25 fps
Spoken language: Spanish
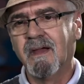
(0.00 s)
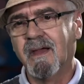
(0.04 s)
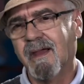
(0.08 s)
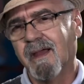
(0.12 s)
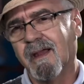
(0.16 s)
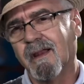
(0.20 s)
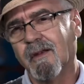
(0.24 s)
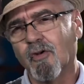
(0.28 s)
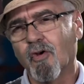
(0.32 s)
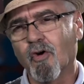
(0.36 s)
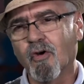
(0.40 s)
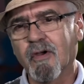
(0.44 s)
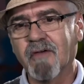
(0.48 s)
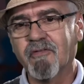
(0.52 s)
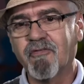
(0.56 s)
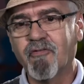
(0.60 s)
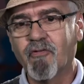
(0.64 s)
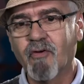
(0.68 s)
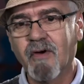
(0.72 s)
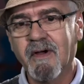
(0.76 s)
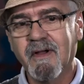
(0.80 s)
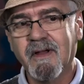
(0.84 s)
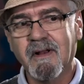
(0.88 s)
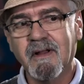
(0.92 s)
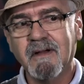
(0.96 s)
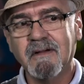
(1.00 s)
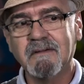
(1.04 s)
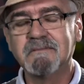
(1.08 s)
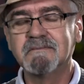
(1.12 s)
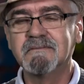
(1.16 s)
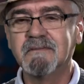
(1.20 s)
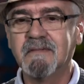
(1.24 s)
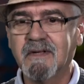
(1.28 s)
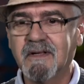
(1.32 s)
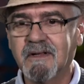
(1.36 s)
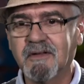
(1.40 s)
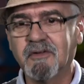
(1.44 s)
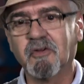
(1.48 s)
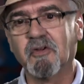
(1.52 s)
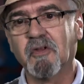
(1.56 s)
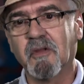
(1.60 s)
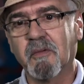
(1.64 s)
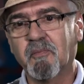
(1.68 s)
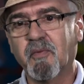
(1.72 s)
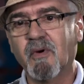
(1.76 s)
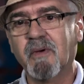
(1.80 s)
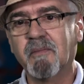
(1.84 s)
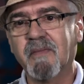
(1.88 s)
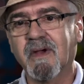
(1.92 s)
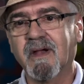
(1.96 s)
en lo que fuera, y yo
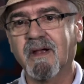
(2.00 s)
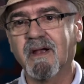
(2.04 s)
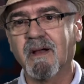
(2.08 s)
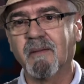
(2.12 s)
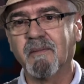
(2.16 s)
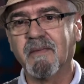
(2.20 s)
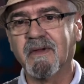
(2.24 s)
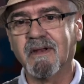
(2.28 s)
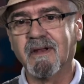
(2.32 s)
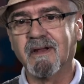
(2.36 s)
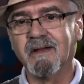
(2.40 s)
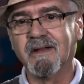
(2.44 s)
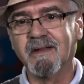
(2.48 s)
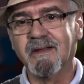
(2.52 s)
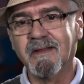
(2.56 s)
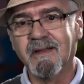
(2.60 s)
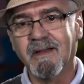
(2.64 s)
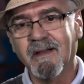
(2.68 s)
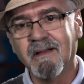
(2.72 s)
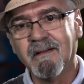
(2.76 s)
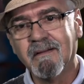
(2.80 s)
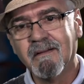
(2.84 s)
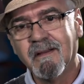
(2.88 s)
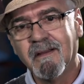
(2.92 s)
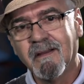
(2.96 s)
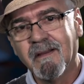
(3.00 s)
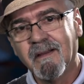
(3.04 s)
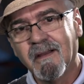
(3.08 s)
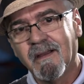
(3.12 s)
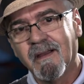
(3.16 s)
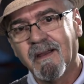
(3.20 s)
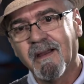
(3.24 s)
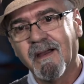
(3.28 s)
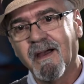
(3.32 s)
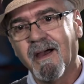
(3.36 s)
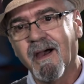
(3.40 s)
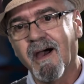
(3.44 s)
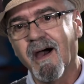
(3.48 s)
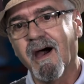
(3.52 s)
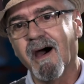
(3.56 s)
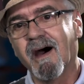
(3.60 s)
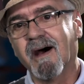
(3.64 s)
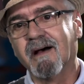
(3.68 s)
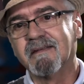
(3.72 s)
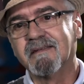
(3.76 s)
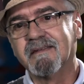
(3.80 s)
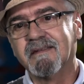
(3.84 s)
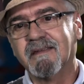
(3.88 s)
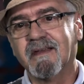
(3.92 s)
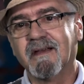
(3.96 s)
después me encaminaría
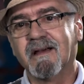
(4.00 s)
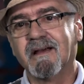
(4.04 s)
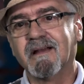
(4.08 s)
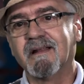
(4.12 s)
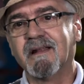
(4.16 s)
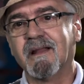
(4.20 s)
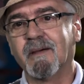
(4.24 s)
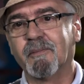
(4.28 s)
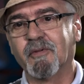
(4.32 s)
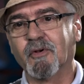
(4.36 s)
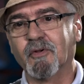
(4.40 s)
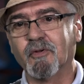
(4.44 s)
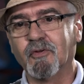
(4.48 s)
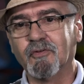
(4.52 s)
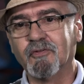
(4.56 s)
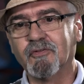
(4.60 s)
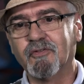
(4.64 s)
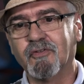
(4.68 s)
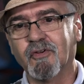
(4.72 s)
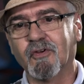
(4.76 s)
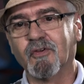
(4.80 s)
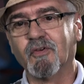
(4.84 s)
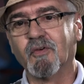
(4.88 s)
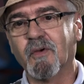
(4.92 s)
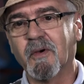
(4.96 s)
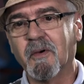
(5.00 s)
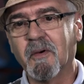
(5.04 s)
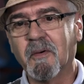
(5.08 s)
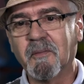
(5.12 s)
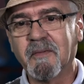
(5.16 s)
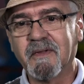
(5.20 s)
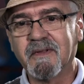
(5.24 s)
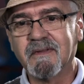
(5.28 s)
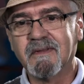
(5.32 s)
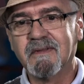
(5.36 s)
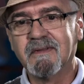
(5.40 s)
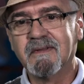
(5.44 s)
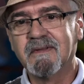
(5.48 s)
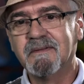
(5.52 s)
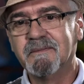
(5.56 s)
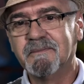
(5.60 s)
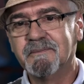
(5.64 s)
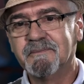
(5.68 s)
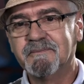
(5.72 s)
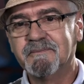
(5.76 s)
hacia la producción nuevamente.